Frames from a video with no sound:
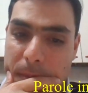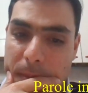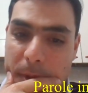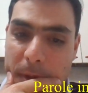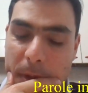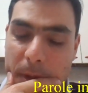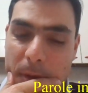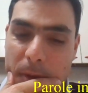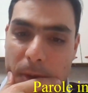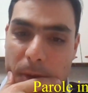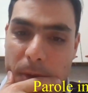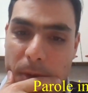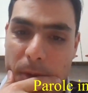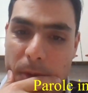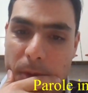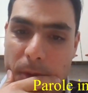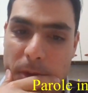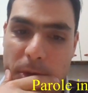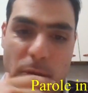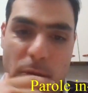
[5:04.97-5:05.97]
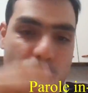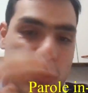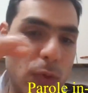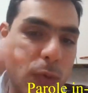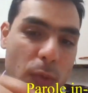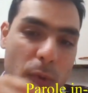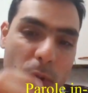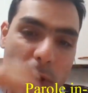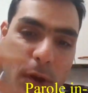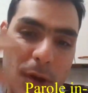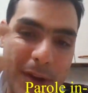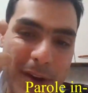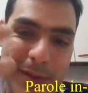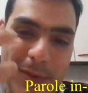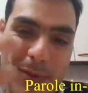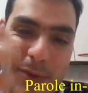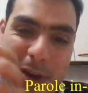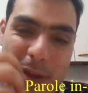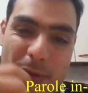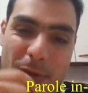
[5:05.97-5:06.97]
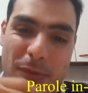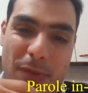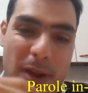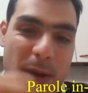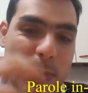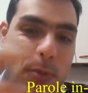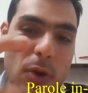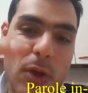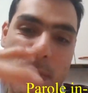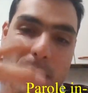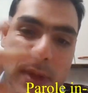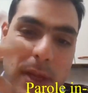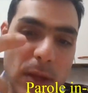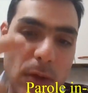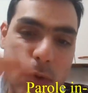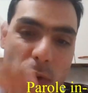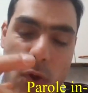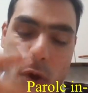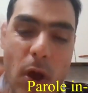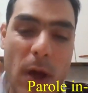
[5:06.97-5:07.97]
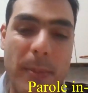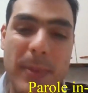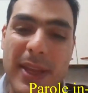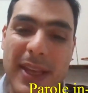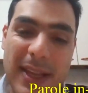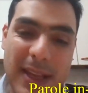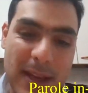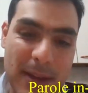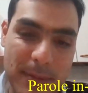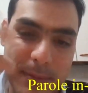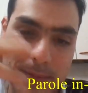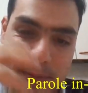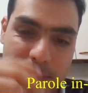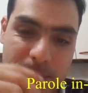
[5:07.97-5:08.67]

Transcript: ecco, il suo cuore, volevo farmelo amico o amica.